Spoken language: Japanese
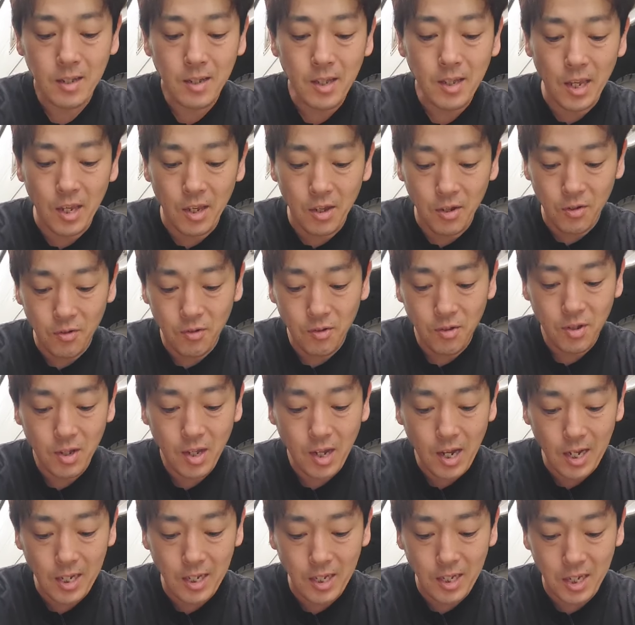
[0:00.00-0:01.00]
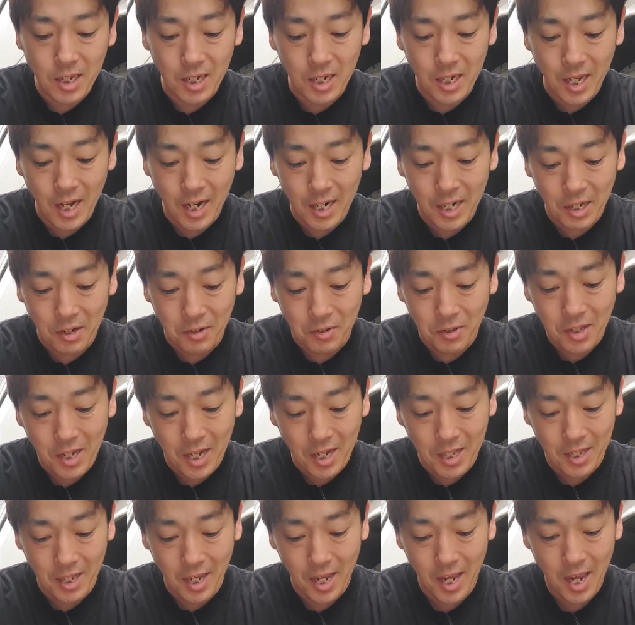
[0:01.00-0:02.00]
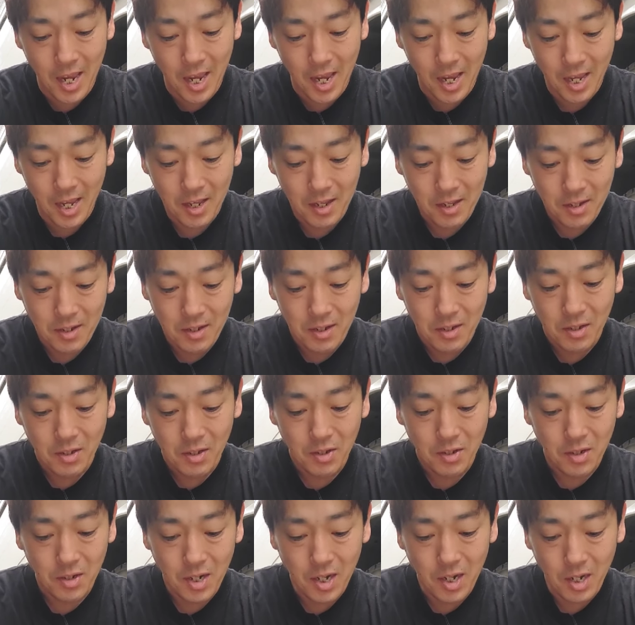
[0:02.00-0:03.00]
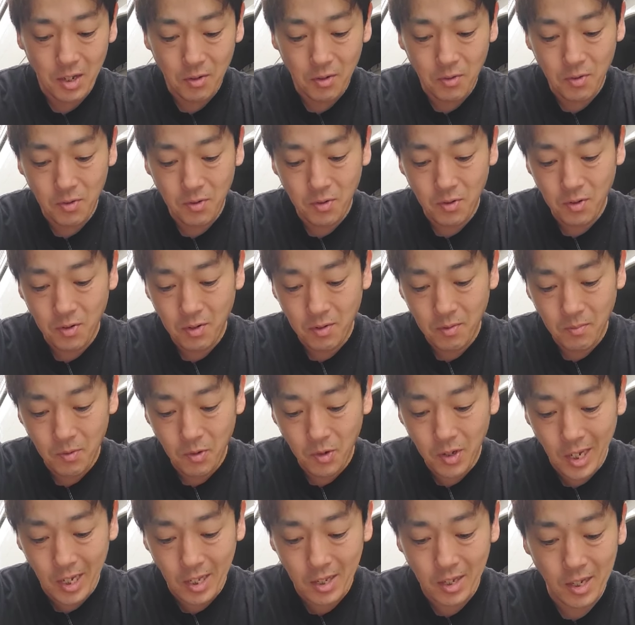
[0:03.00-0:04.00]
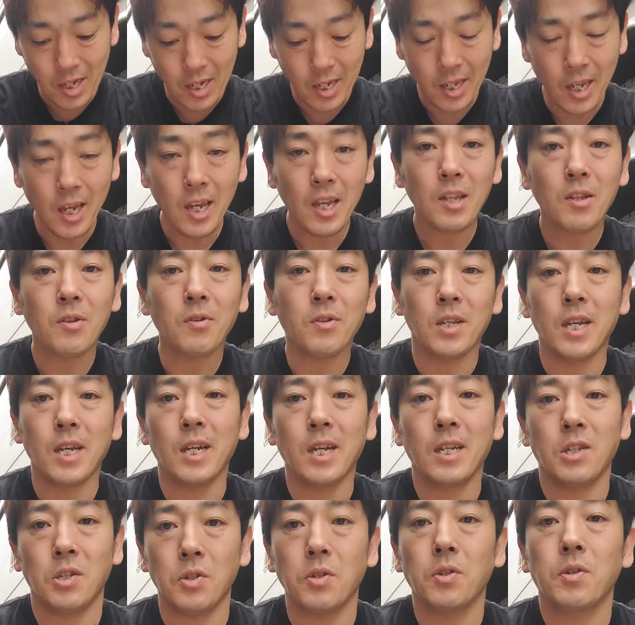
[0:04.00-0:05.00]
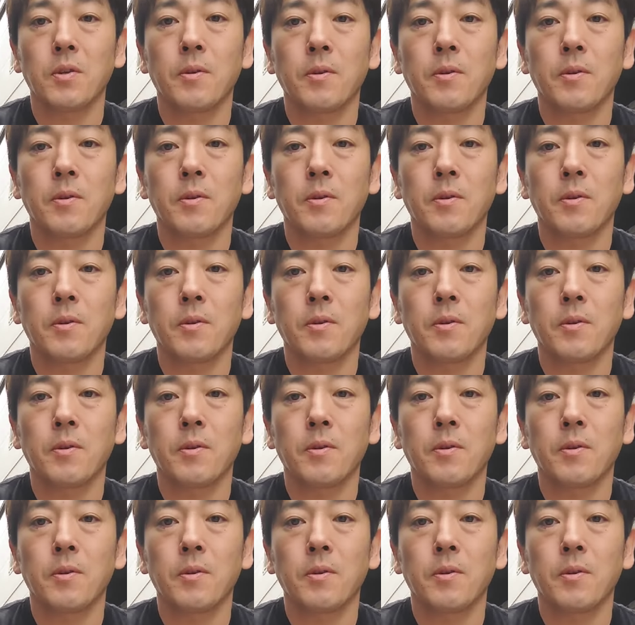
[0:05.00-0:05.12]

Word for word: ていう感じになりよったんで、あのもうケツだけ、とりあえず。